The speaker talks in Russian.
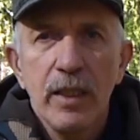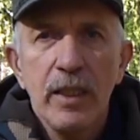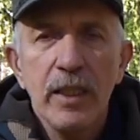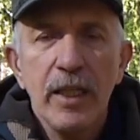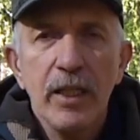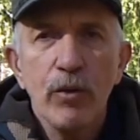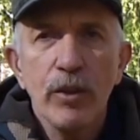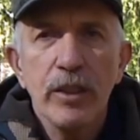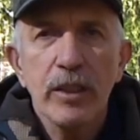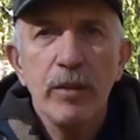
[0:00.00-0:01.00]
Если
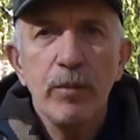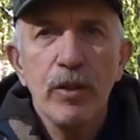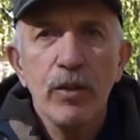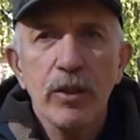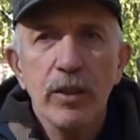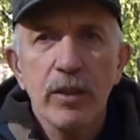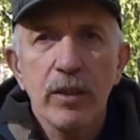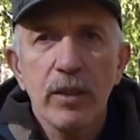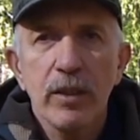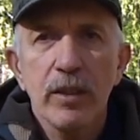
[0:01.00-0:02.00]
охотник не берет
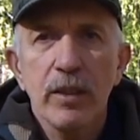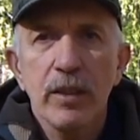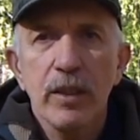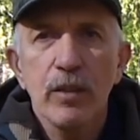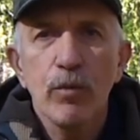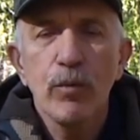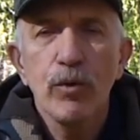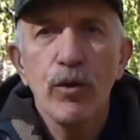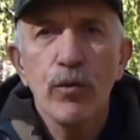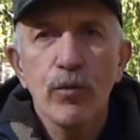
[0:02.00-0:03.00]
эту
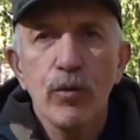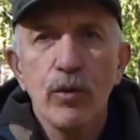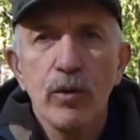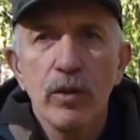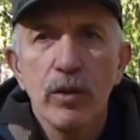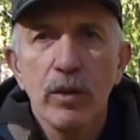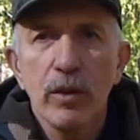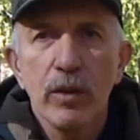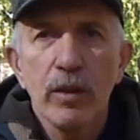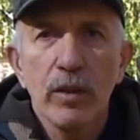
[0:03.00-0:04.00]
путевку,
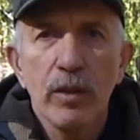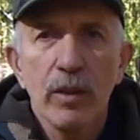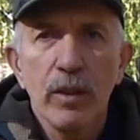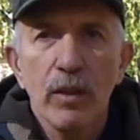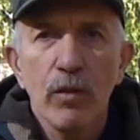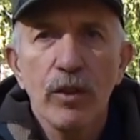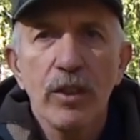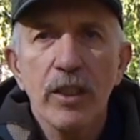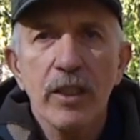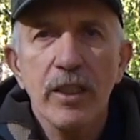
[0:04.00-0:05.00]
он
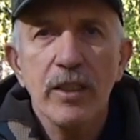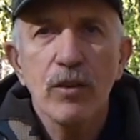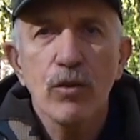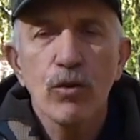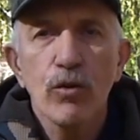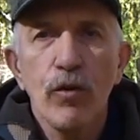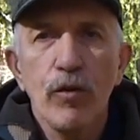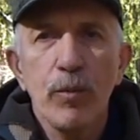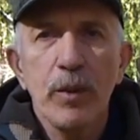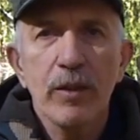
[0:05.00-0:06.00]
не согласен с
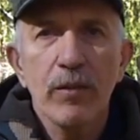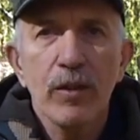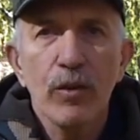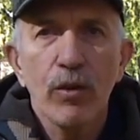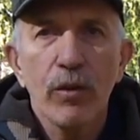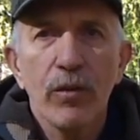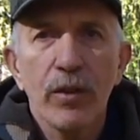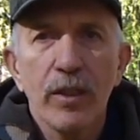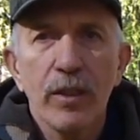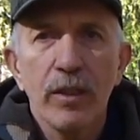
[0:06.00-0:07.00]
условиями этого
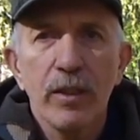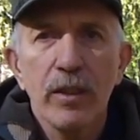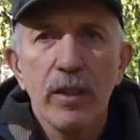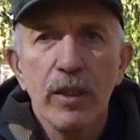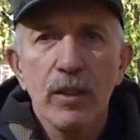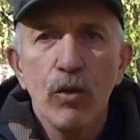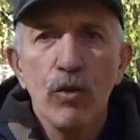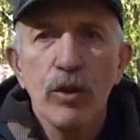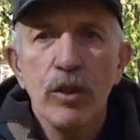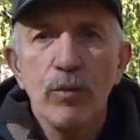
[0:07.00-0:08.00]
договора,
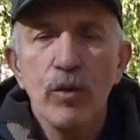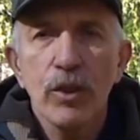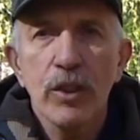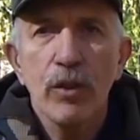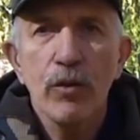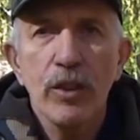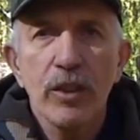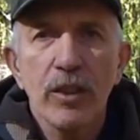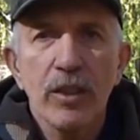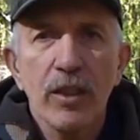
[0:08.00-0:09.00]
то он и не может
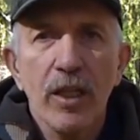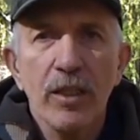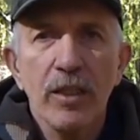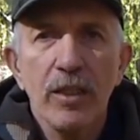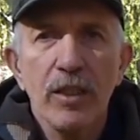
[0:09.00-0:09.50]
охотиться на данной